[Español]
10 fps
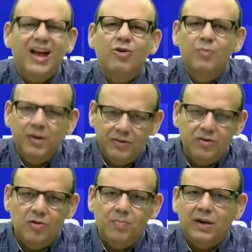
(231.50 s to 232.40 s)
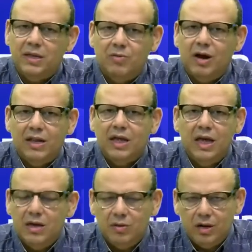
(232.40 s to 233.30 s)
convicción particular
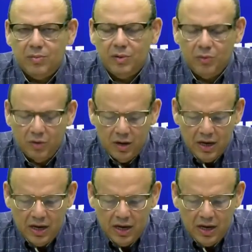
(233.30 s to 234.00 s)
de ellos y el mismo